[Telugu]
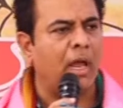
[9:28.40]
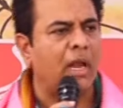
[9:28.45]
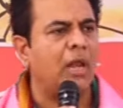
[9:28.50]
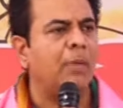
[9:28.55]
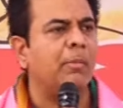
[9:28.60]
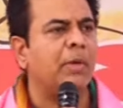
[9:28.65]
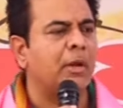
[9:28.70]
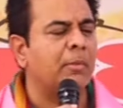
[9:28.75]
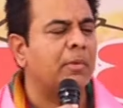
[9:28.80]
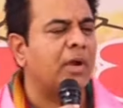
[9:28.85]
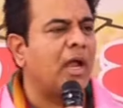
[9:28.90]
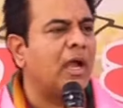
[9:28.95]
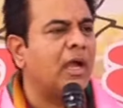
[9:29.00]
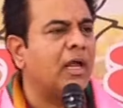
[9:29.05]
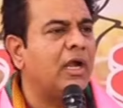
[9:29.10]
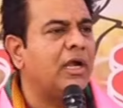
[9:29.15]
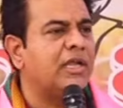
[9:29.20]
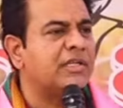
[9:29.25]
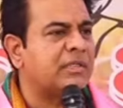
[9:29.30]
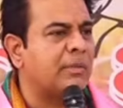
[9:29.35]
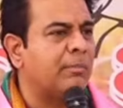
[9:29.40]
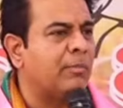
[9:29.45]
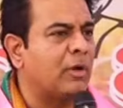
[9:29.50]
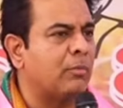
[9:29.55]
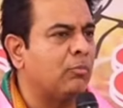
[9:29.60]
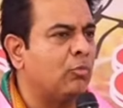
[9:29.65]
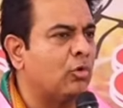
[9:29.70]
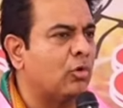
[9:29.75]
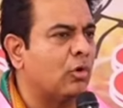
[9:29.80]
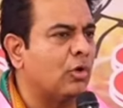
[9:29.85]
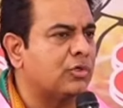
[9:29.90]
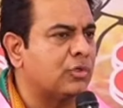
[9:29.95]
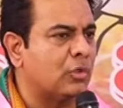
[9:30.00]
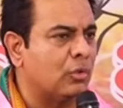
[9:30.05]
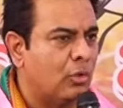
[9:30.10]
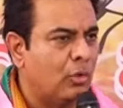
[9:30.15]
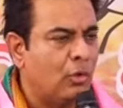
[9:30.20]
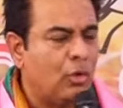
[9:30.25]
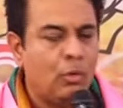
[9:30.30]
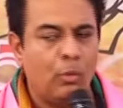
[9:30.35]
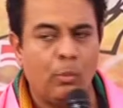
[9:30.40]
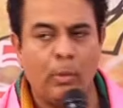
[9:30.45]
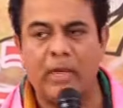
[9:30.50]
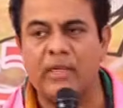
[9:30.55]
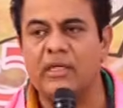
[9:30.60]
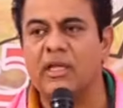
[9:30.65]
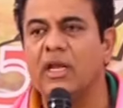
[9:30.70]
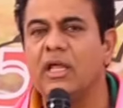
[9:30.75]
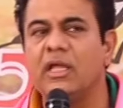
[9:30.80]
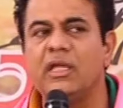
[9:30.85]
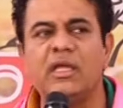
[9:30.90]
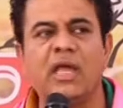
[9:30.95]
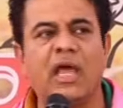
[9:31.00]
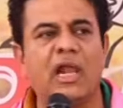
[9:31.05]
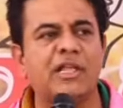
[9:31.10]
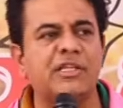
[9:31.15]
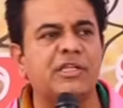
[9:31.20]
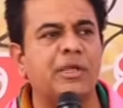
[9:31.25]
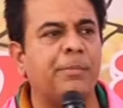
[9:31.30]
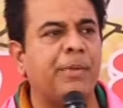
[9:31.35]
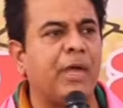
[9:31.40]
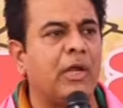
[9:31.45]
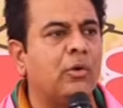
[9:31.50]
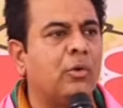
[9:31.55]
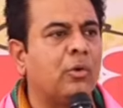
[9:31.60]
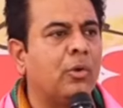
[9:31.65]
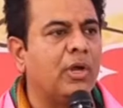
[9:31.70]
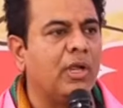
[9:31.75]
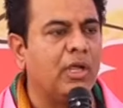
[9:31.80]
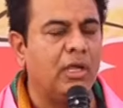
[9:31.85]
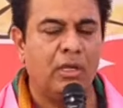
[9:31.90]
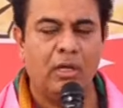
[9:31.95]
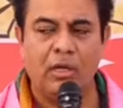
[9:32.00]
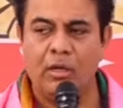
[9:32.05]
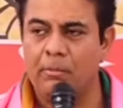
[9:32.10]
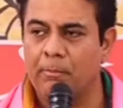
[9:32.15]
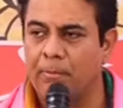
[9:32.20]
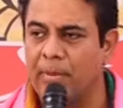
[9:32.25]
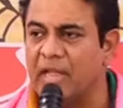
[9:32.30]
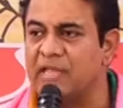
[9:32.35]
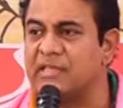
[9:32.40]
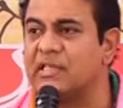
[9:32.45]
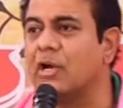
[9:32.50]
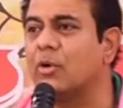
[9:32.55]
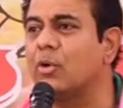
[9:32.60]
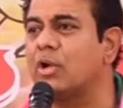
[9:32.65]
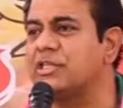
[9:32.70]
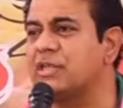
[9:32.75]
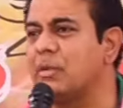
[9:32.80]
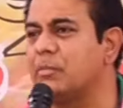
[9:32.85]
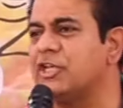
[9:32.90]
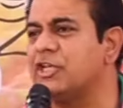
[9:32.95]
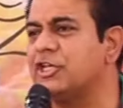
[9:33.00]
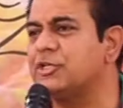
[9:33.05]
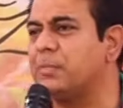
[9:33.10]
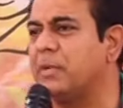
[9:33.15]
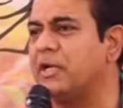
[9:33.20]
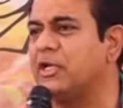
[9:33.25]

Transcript: మళ్ళా మనం రాగానే డిసెంబర్ మూడు రోజు వెంటనే ఇయ్యాలని చెప్పి అనుకొని పైసలు కూడా జమ చేసి